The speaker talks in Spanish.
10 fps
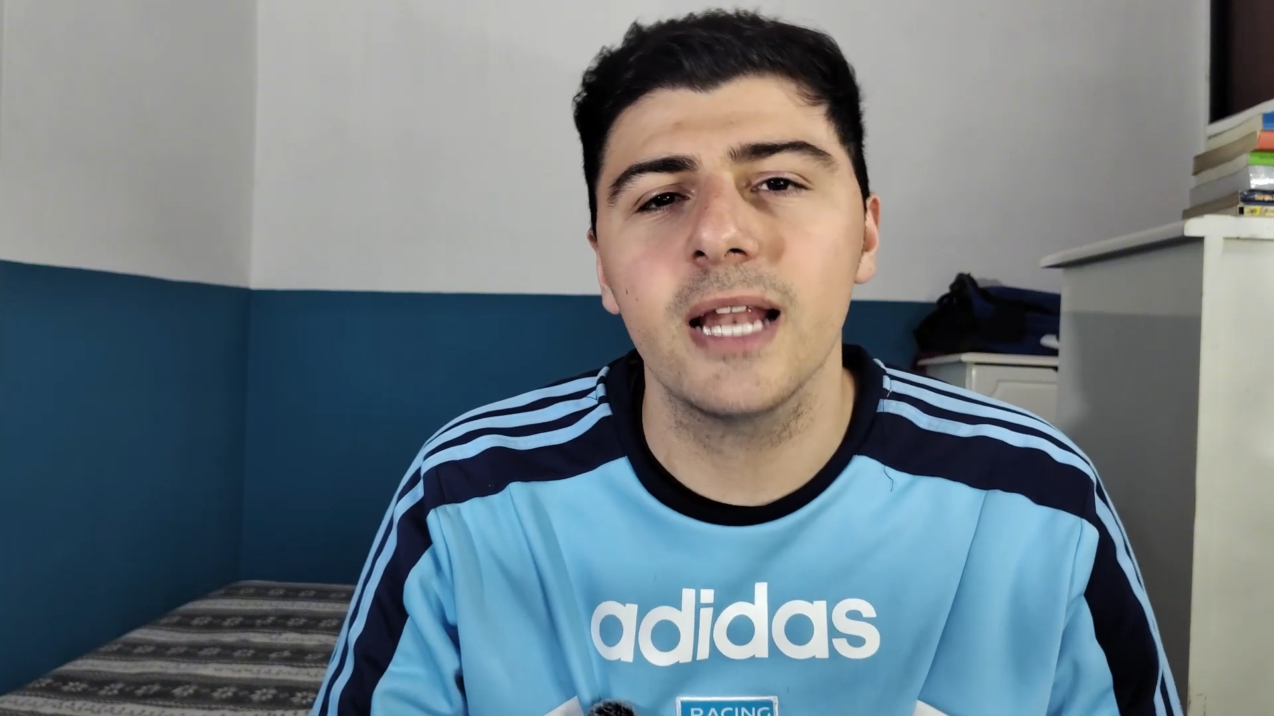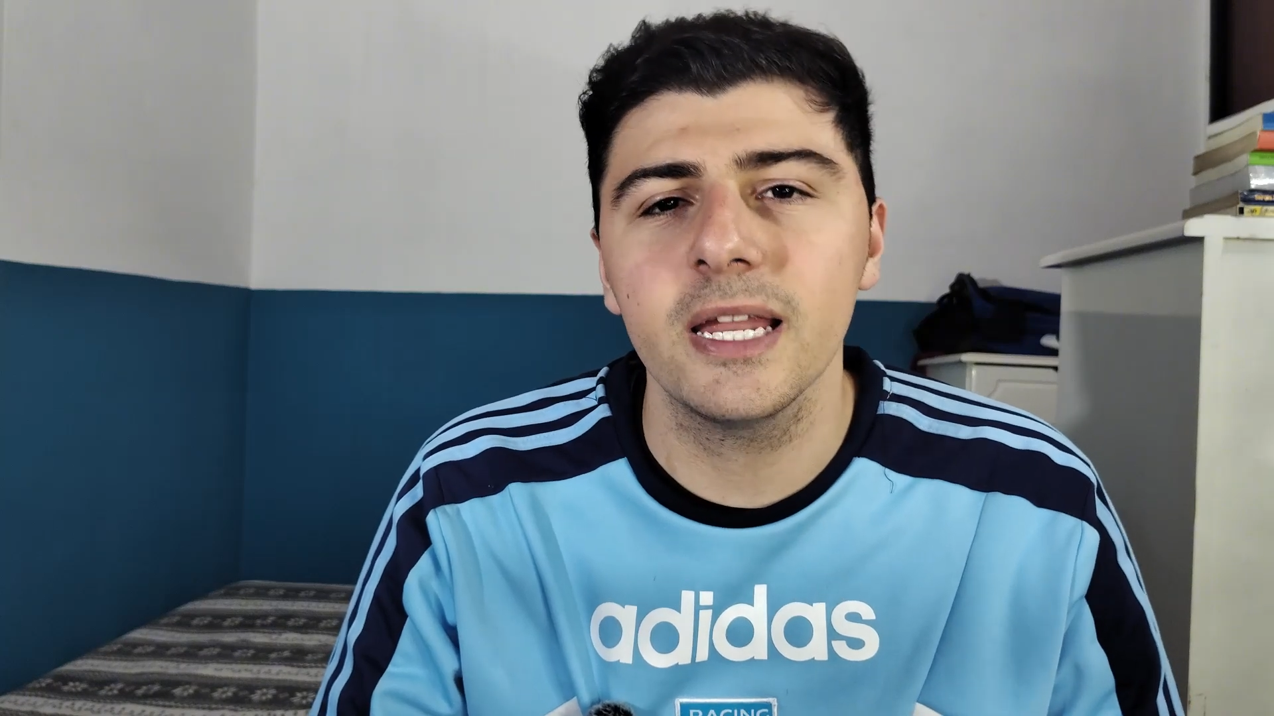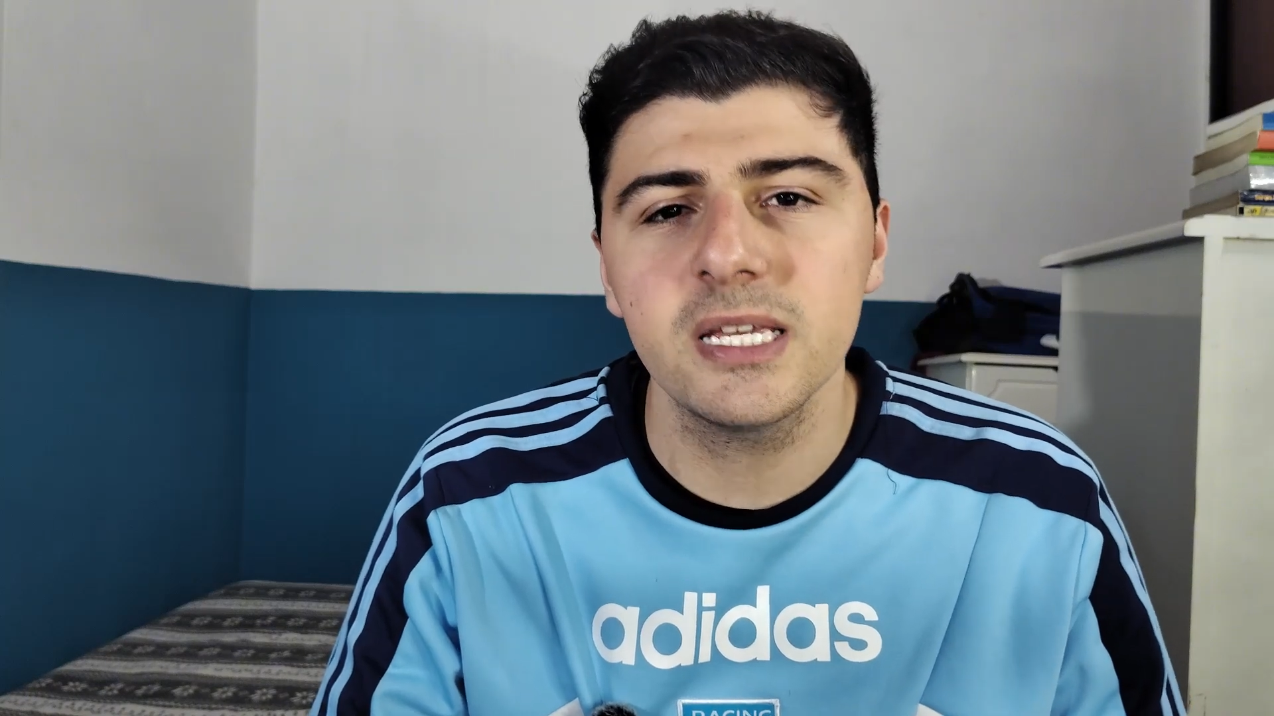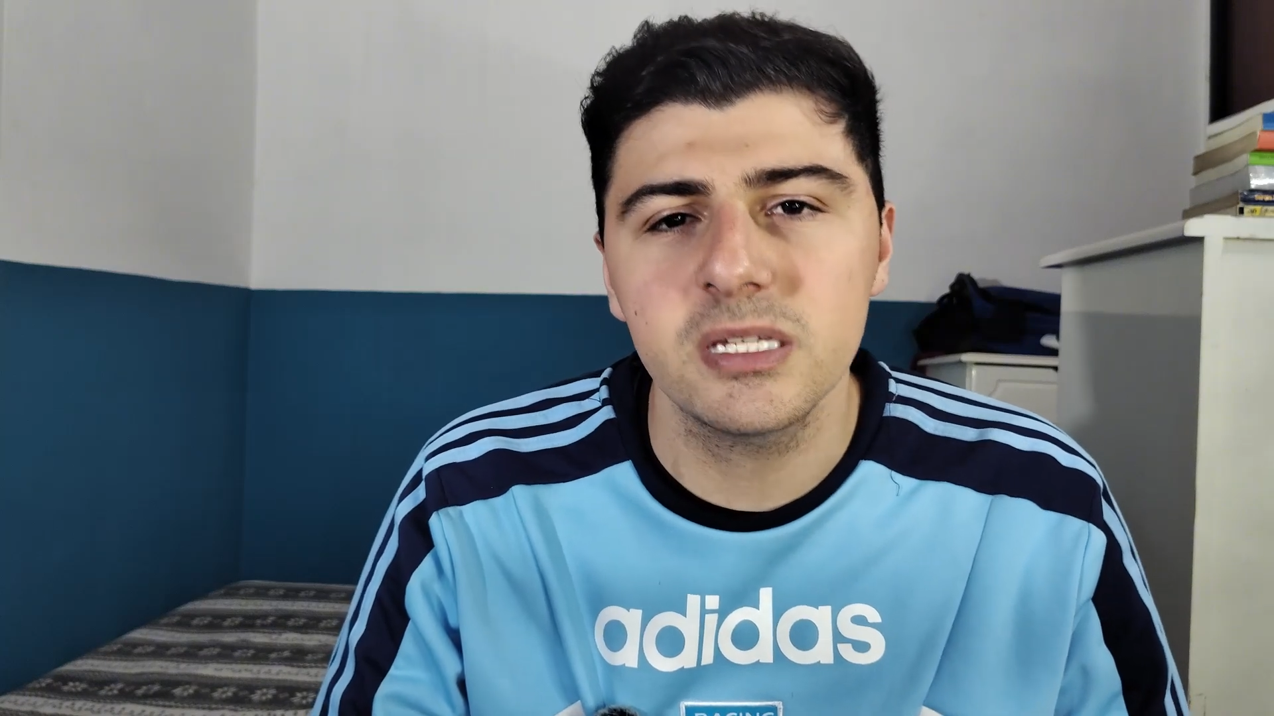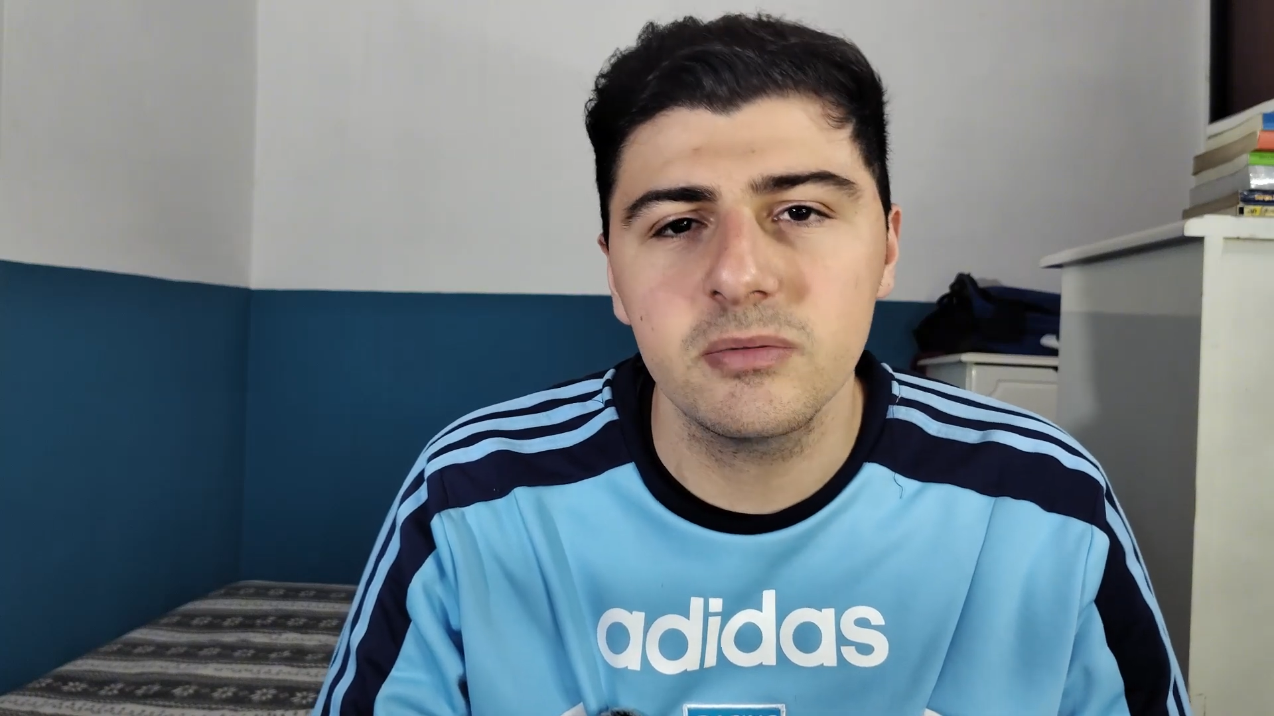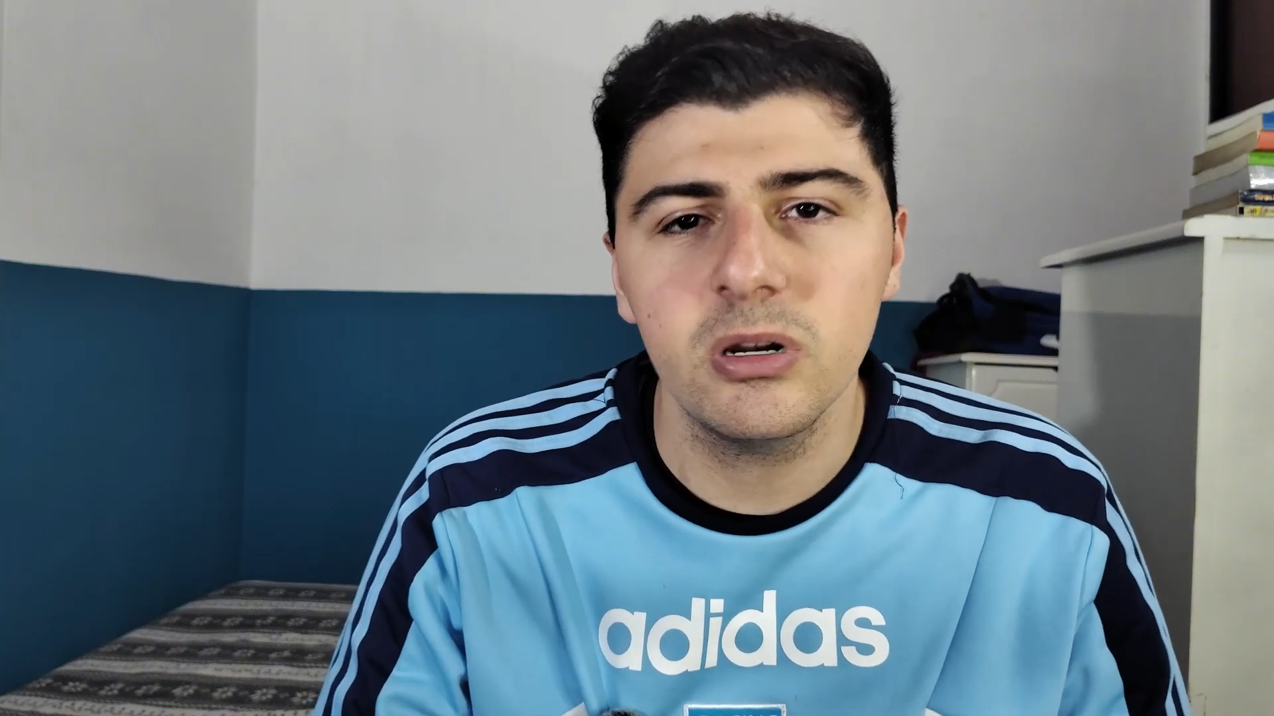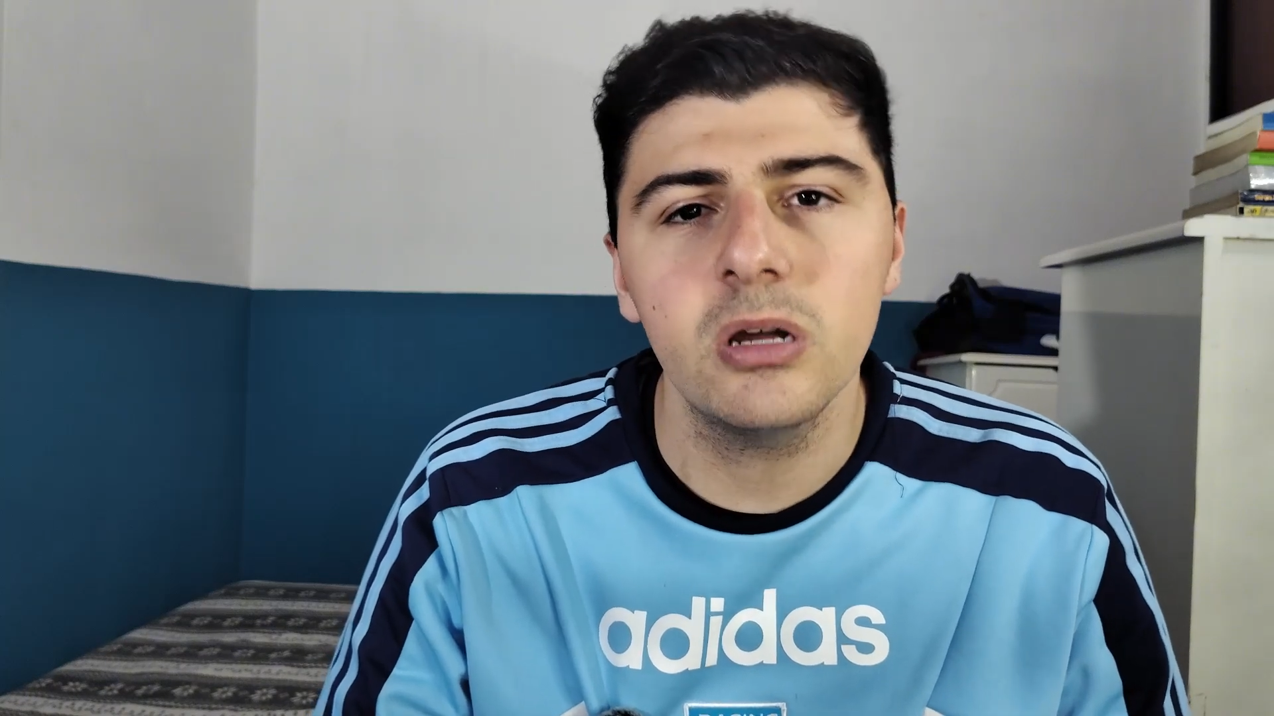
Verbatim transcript: clarísimo.